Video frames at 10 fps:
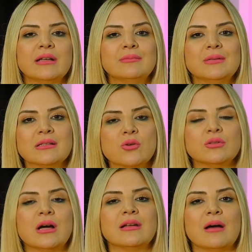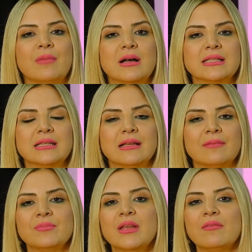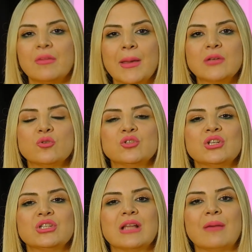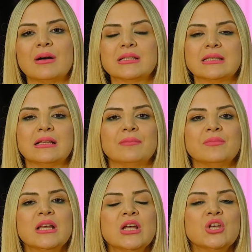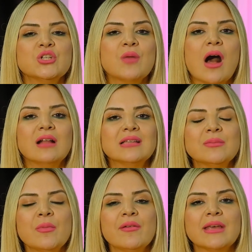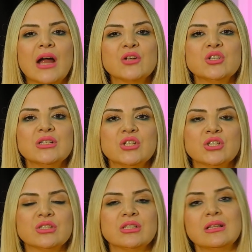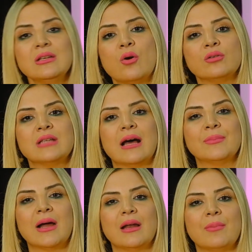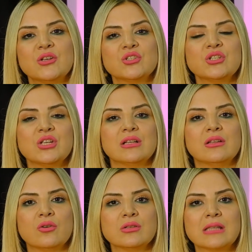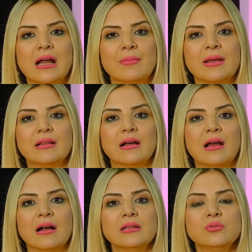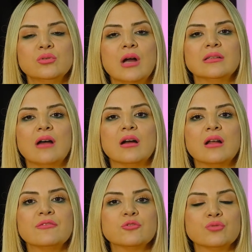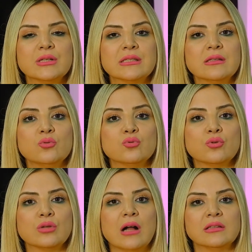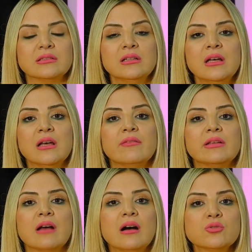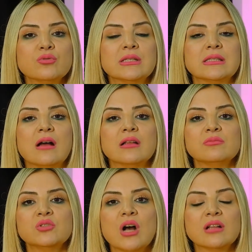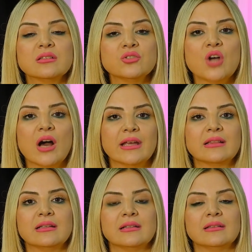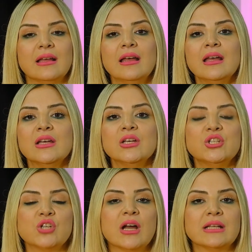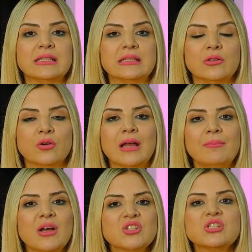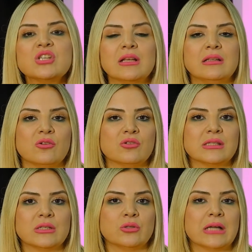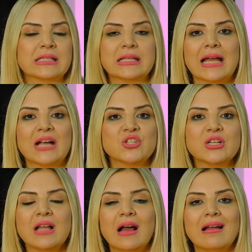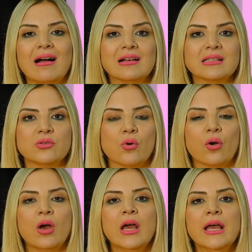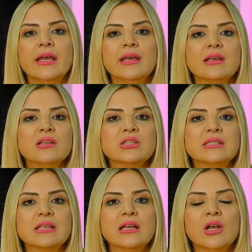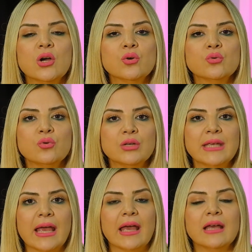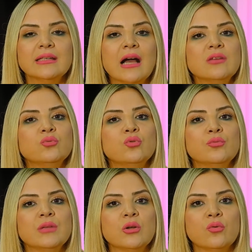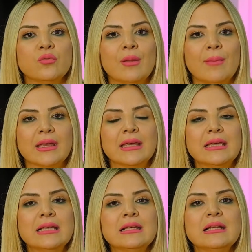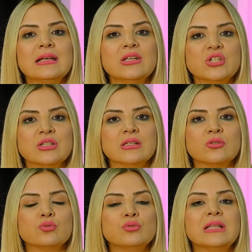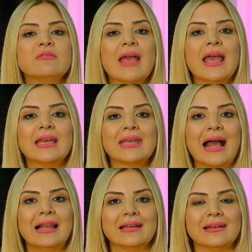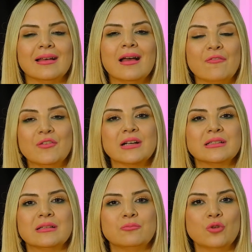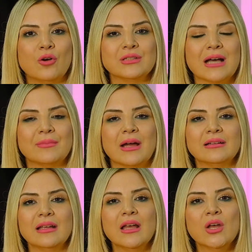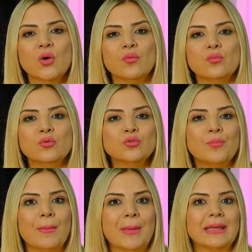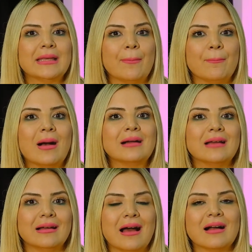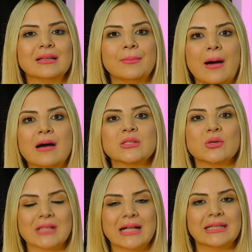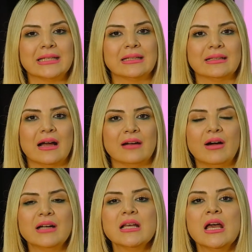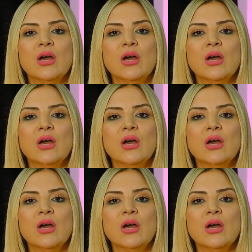Hadi biraz onlardan bahsedelim ve pek çok çeşitten bahsedelim. Şimdi aldatma ve gerçeği çeşitli yöntemlerle başka şekilde göstermekle alakalı Kur'an'da Araf suresinde 116 ve Taha suresinde 66. ayetlerinde işaret ediliyor. Yani başka şekilde gösteriyorlar. Aslında gerçekle alakası yok. İkincisi rukiye yani düğümlere üflemek. İlgili kişinin suret ve heykelleri Afrika'da da bu yöntemlerde vudu bebeği yapmakla alakalı bazı özel teknikler var.